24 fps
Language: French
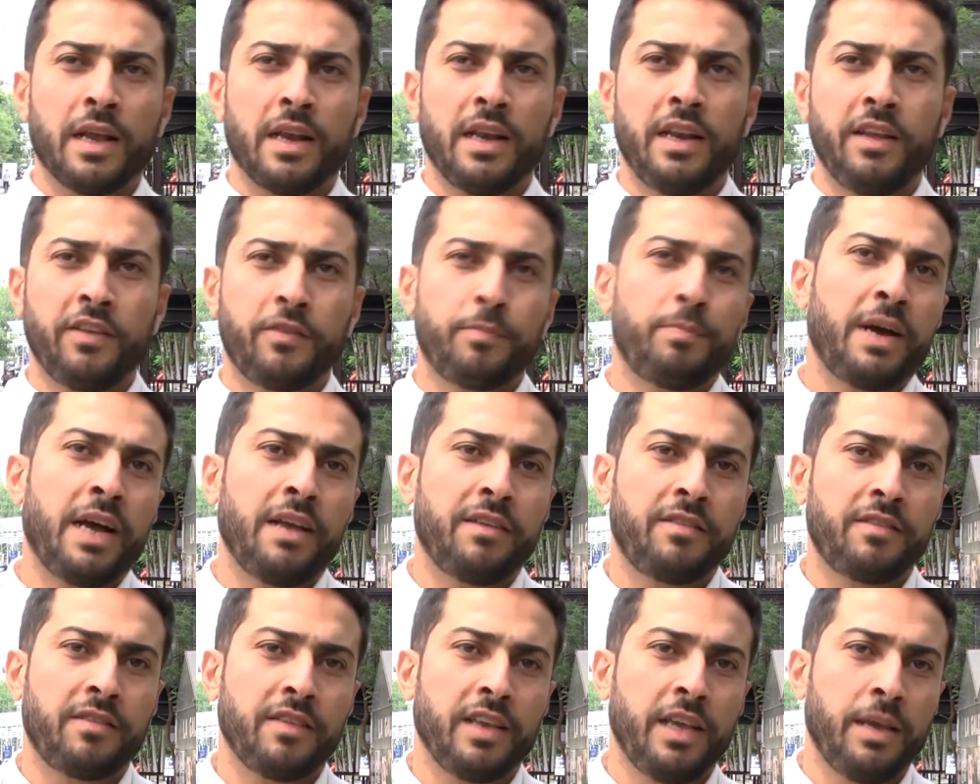
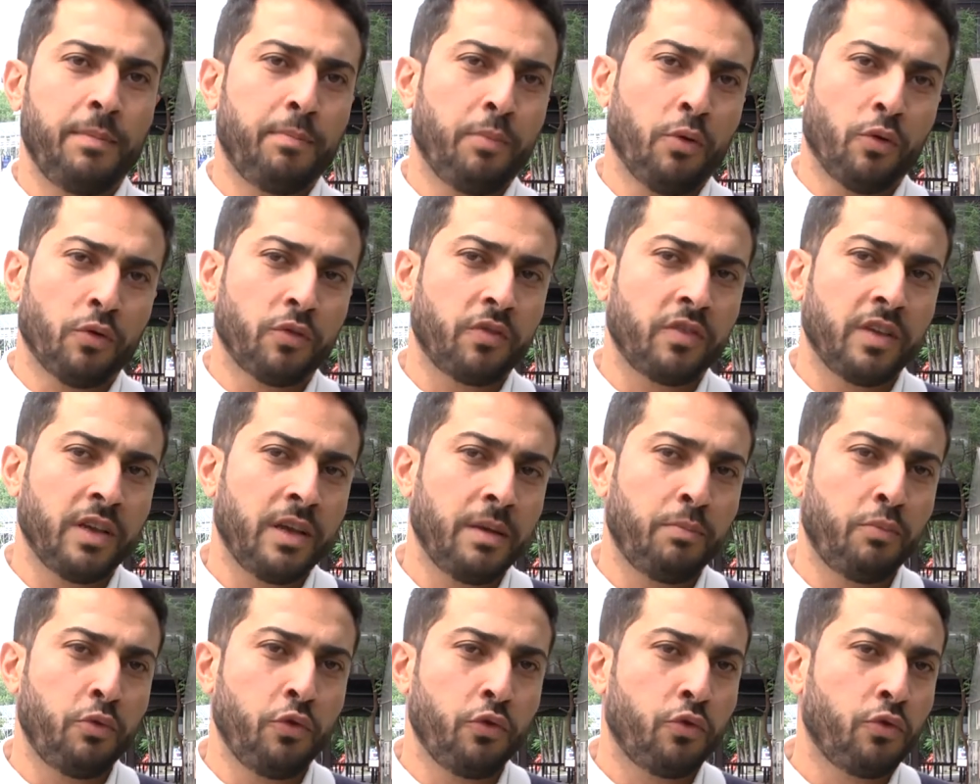l'espace est pensé
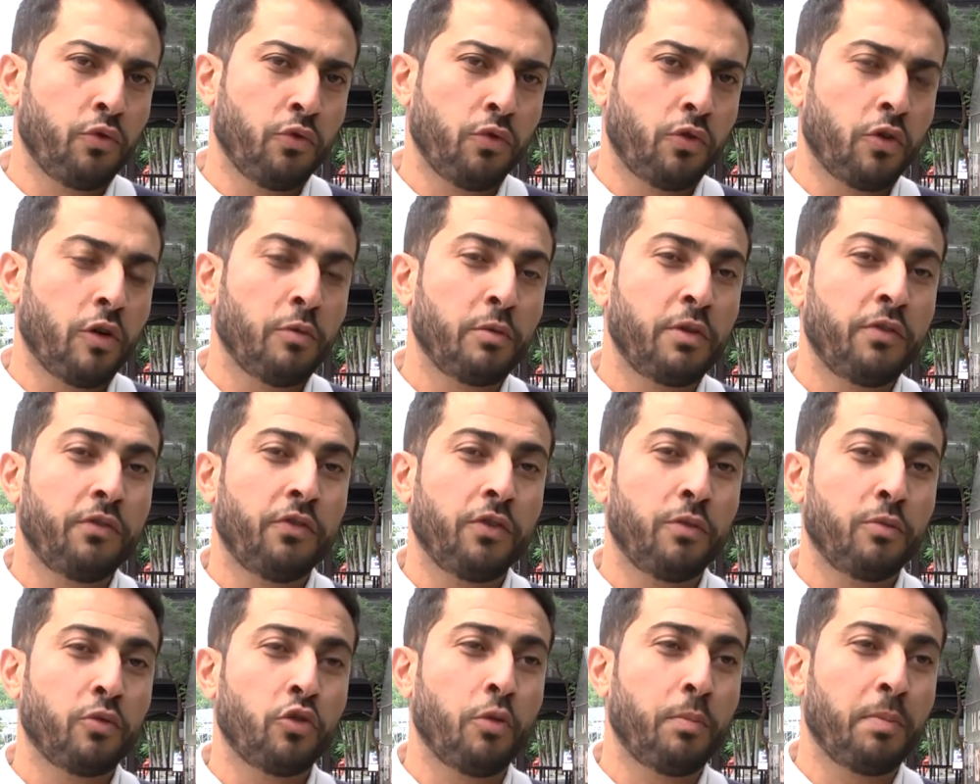plutôt comme une
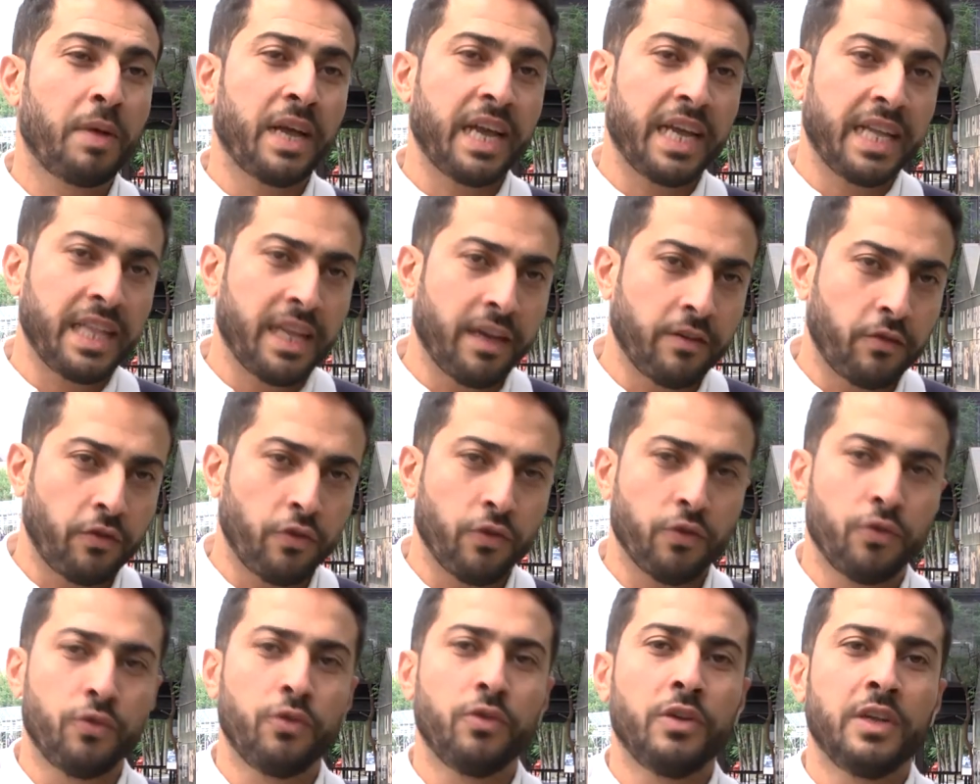forme de
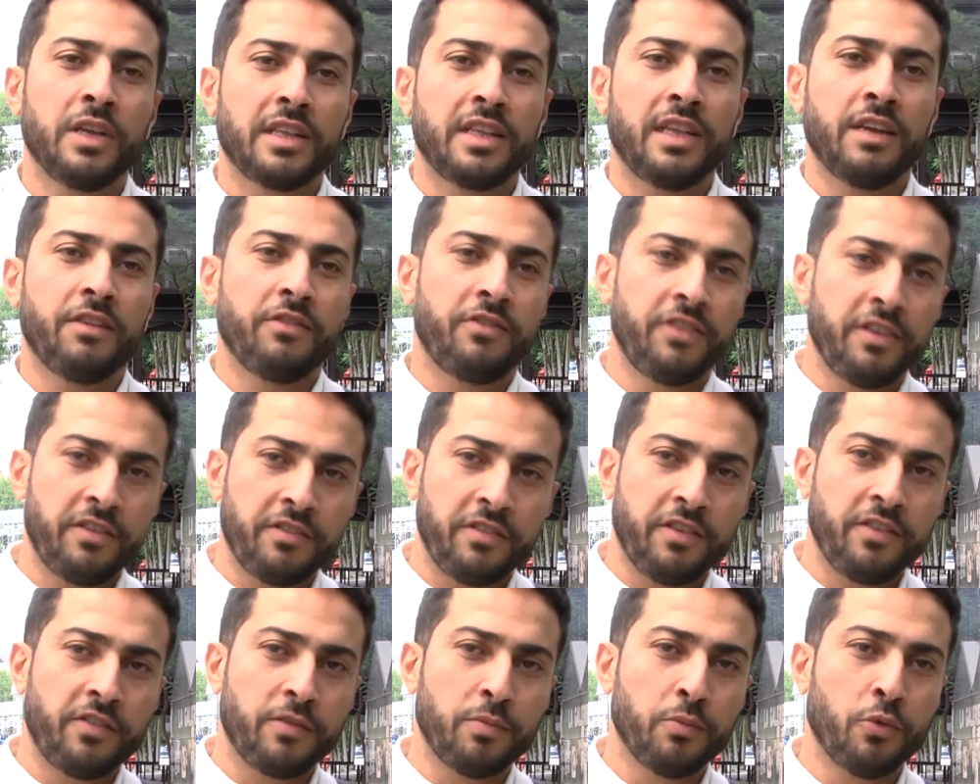prédation,
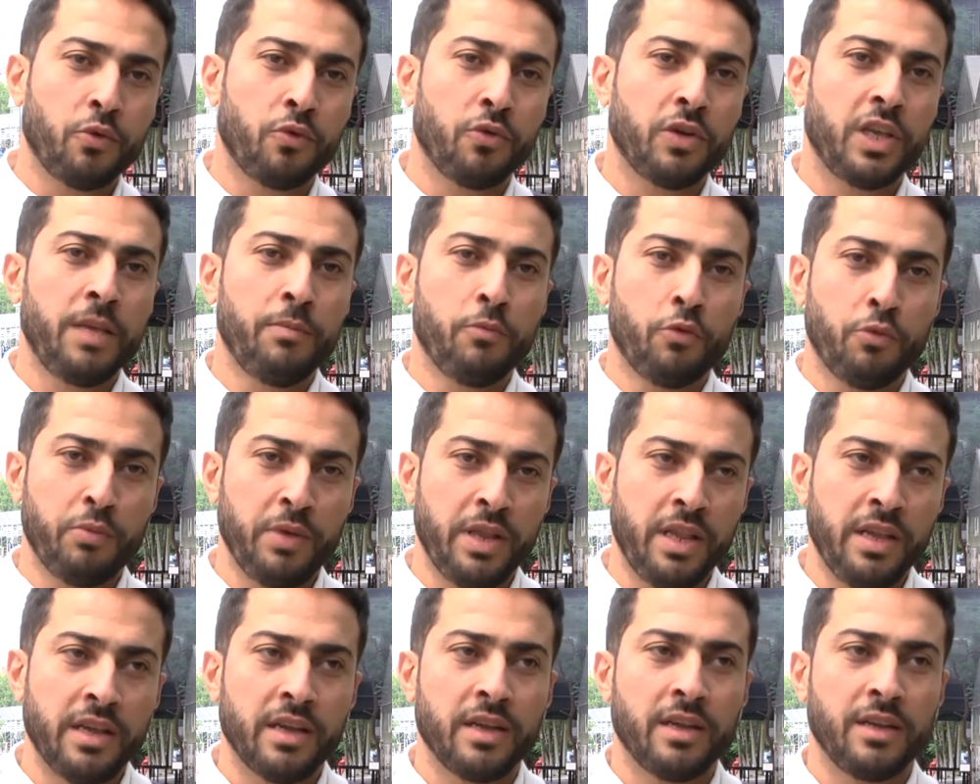d'investissement
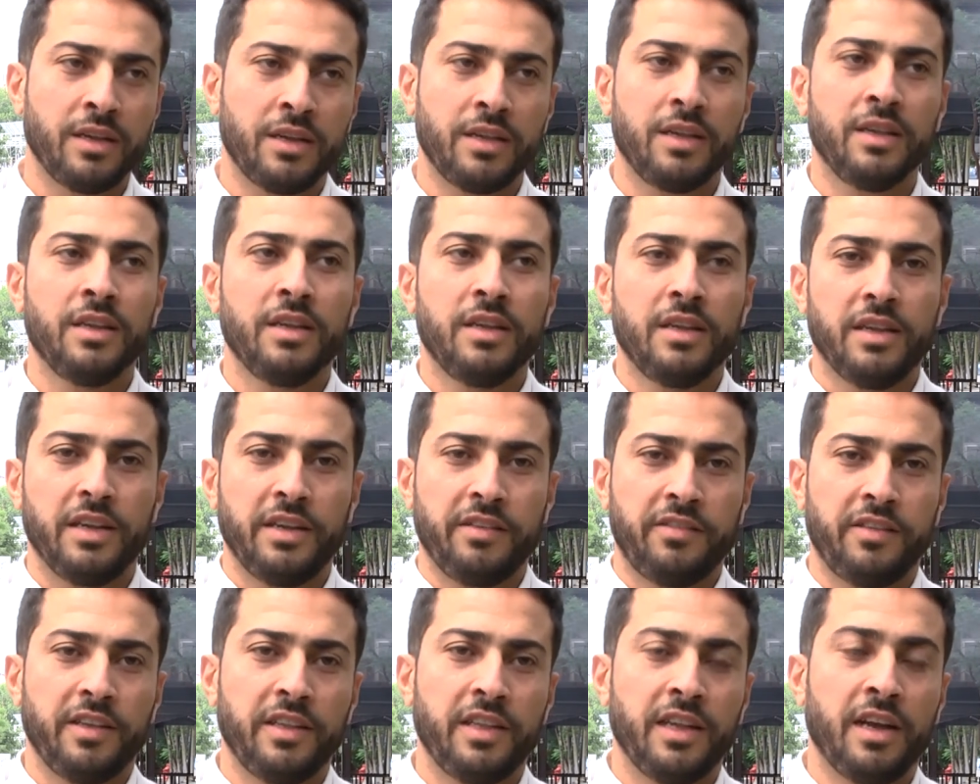immobilier,
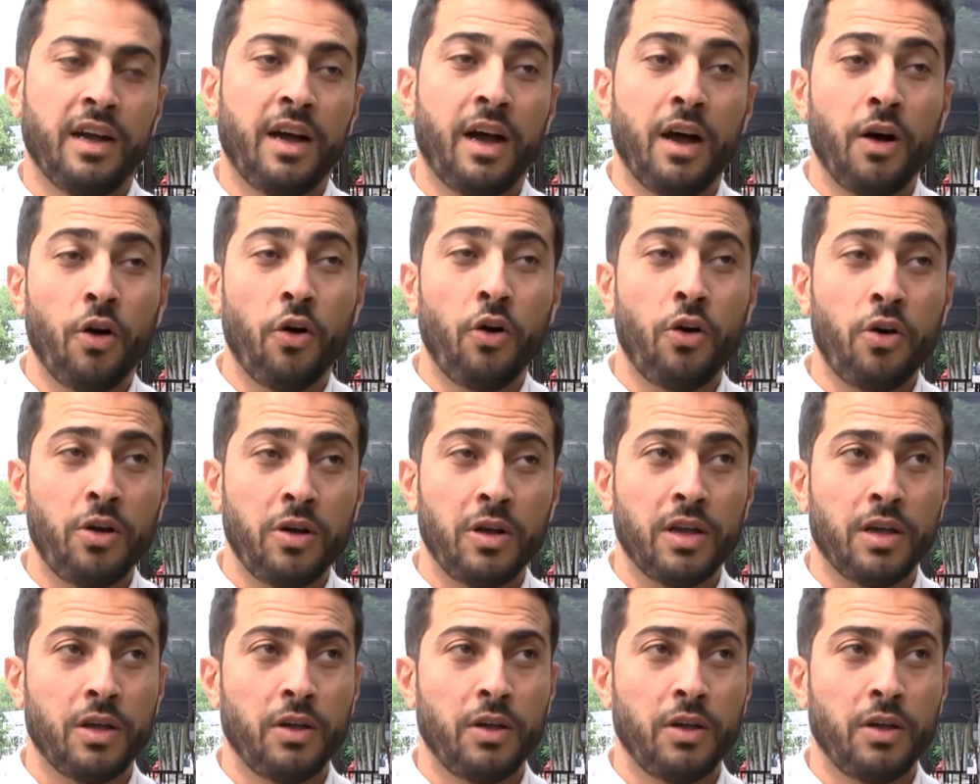etc. Or,